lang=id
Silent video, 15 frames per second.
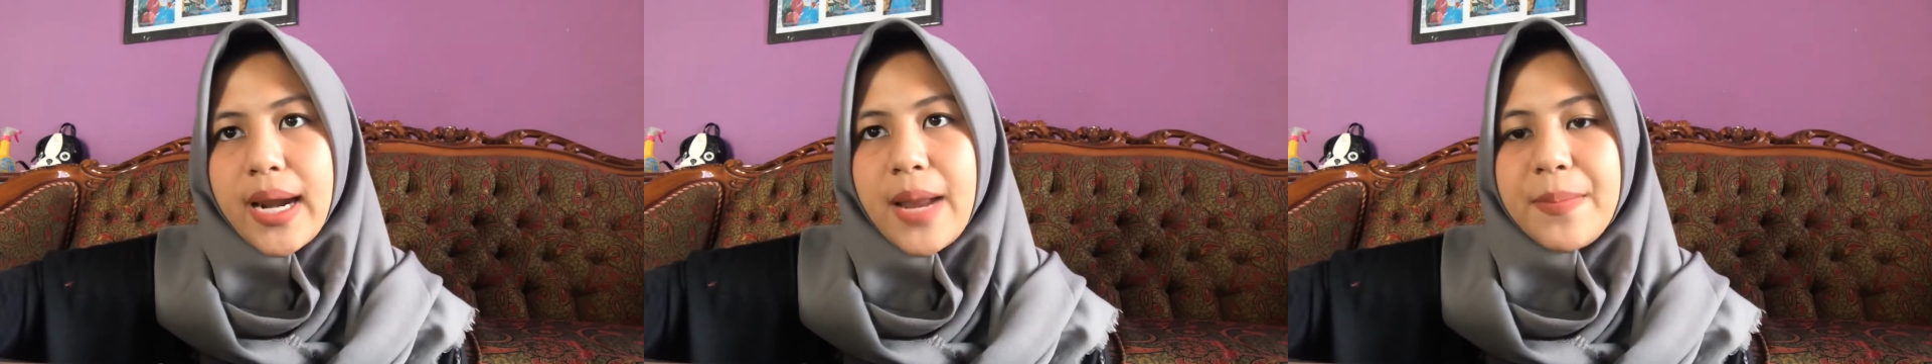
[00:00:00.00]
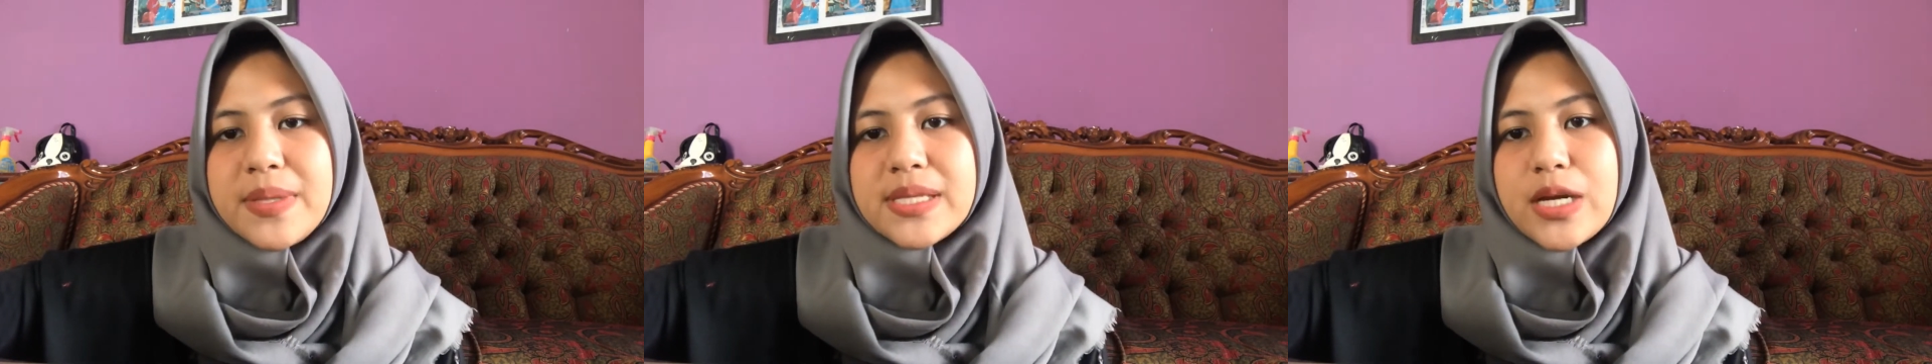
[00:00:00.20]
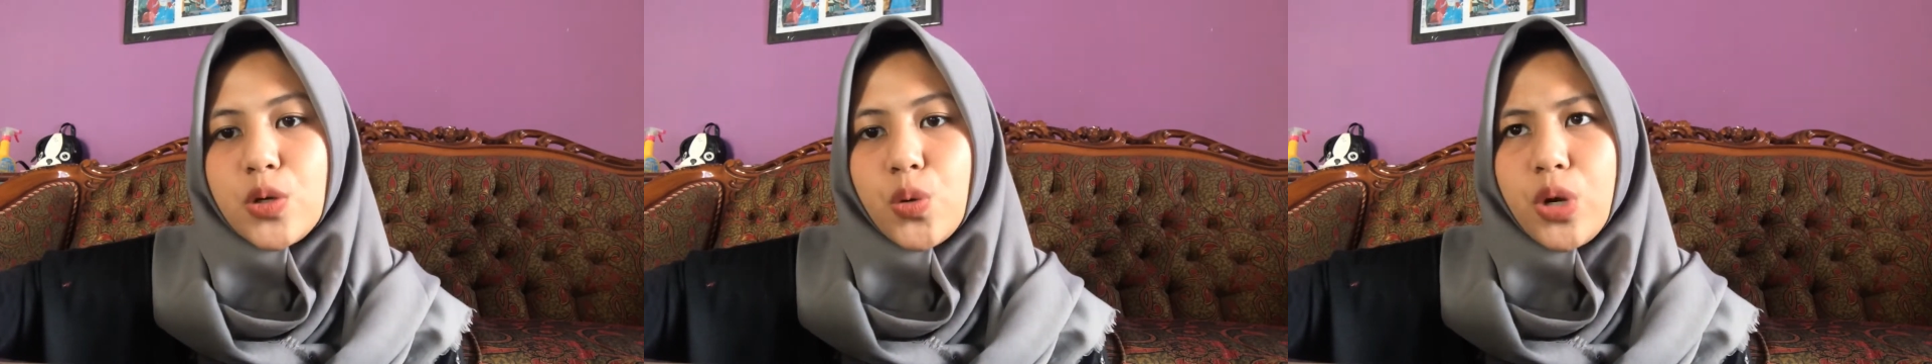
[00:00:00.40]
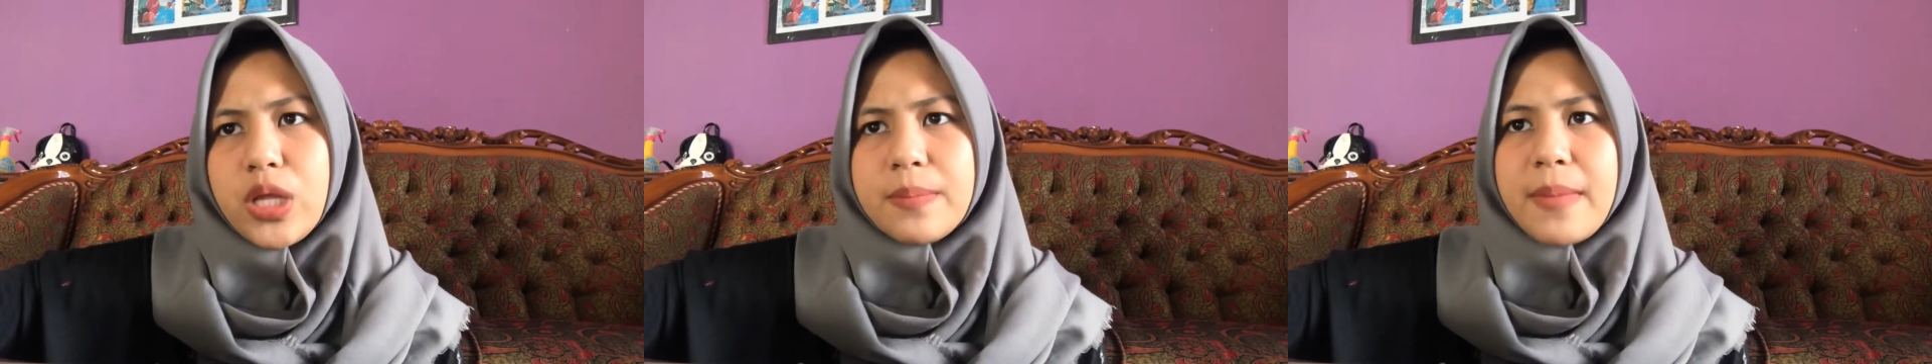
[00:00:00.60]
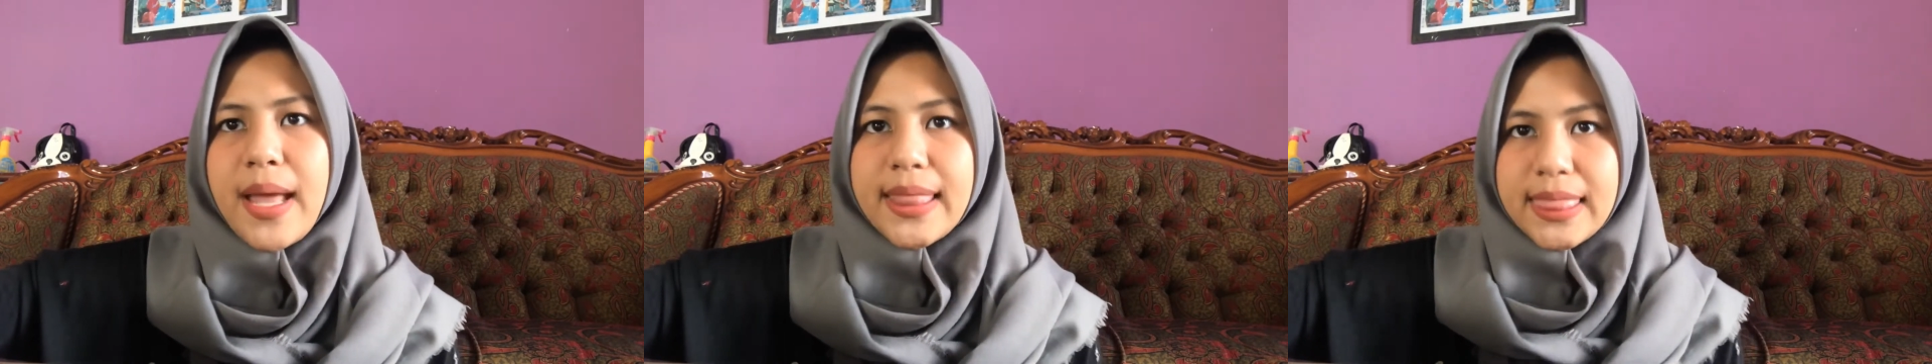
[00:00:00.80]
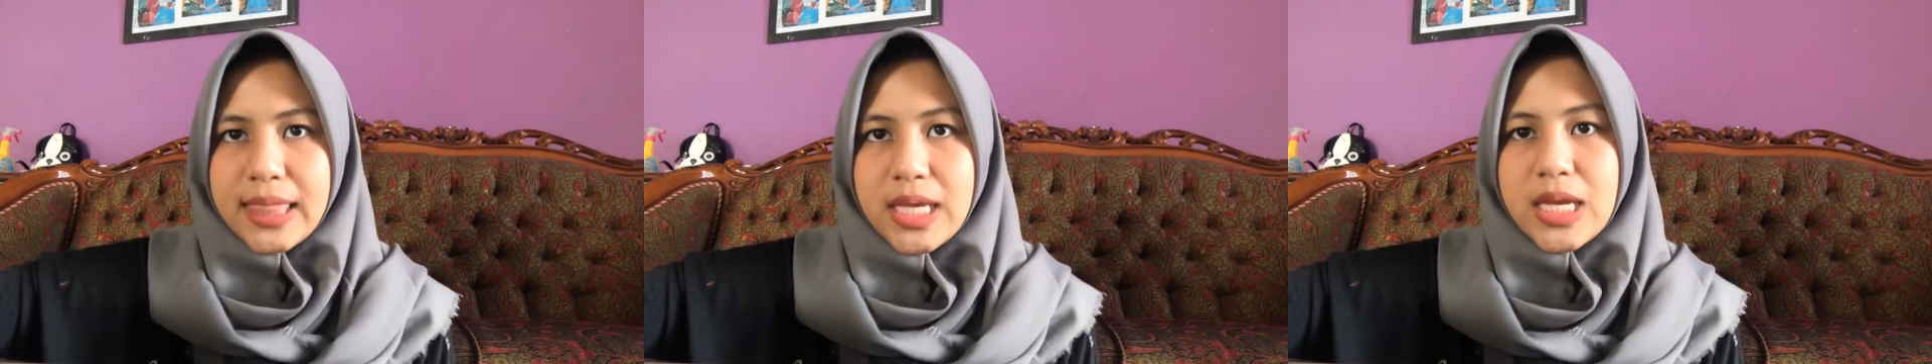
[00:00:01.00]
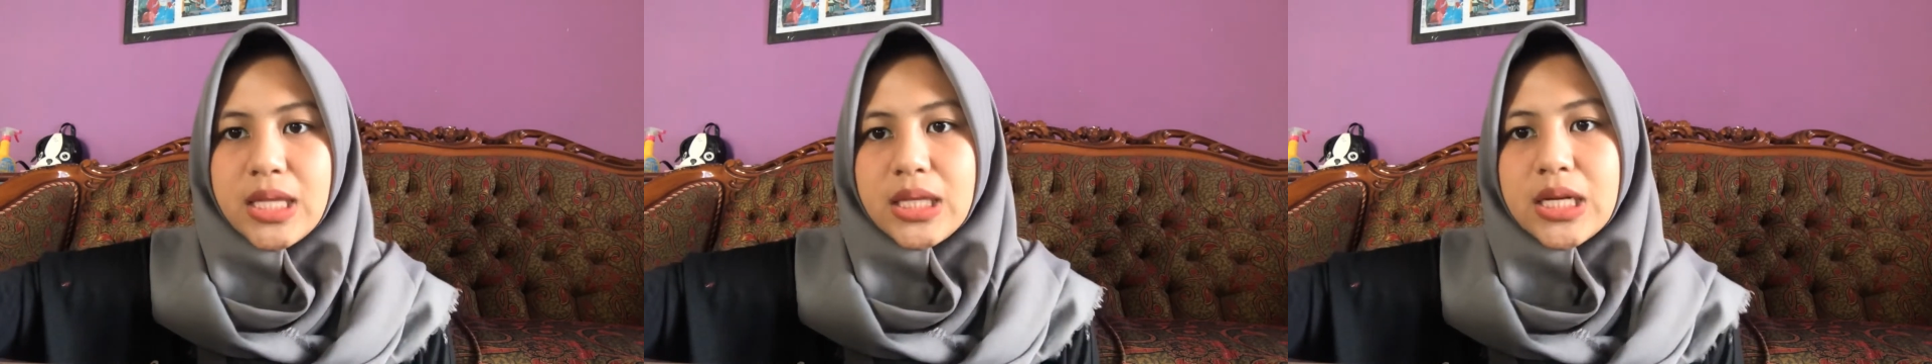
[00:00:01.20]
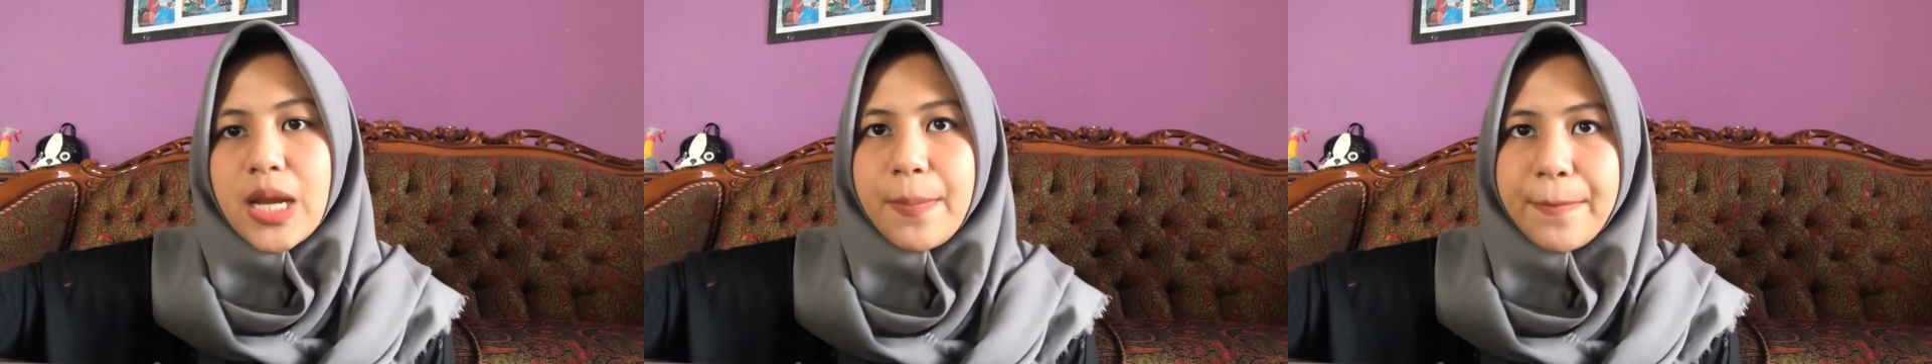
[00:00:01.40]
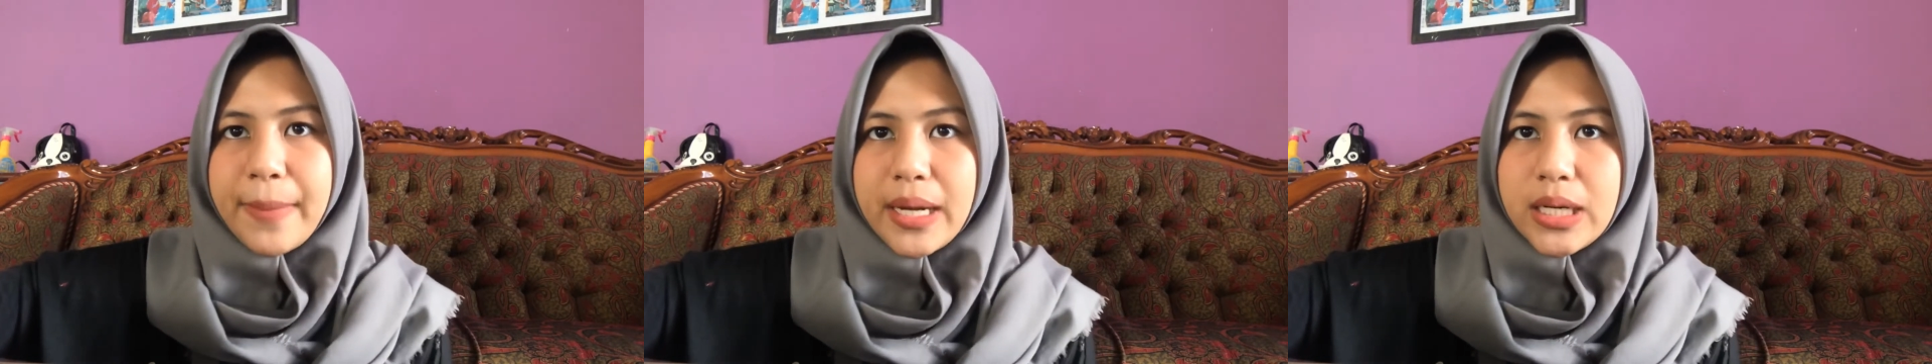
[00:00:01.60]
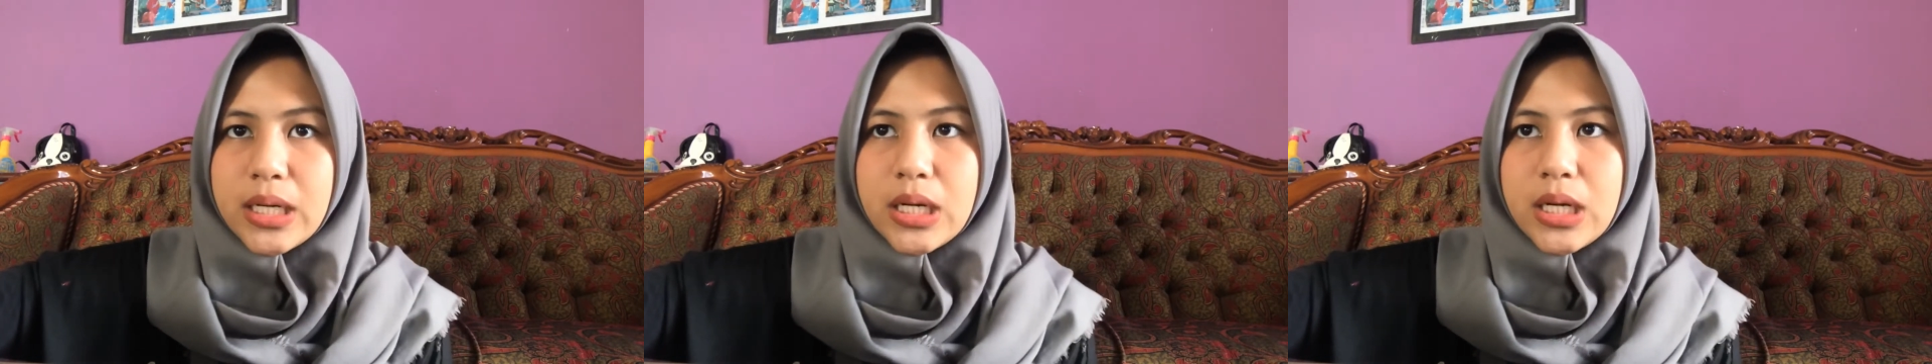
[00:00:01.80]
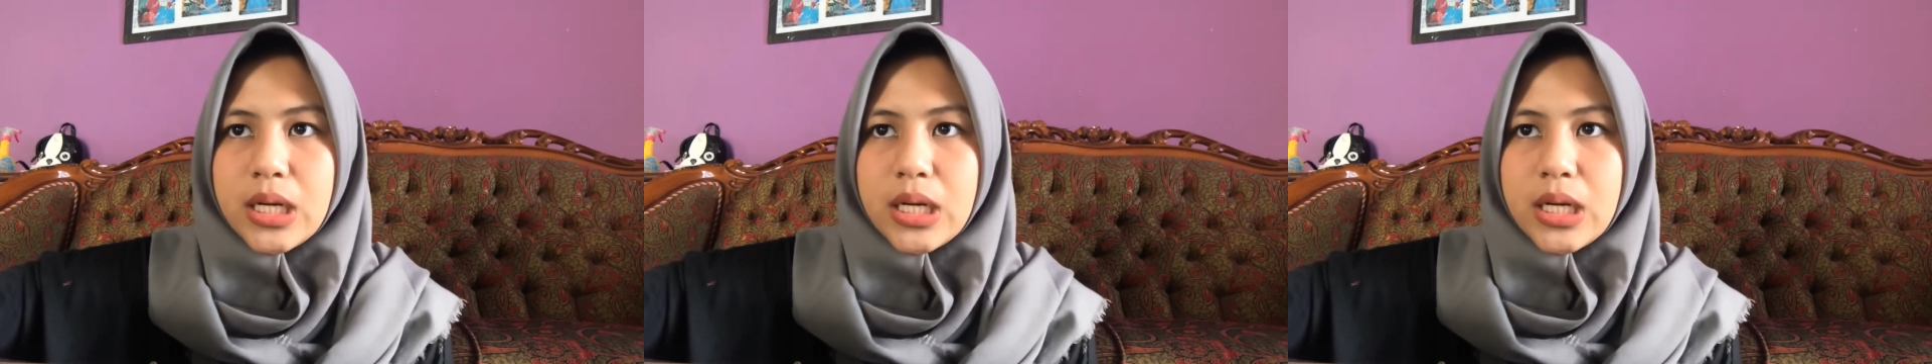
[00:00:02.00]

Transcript: lapisan kulit mati yang terdapat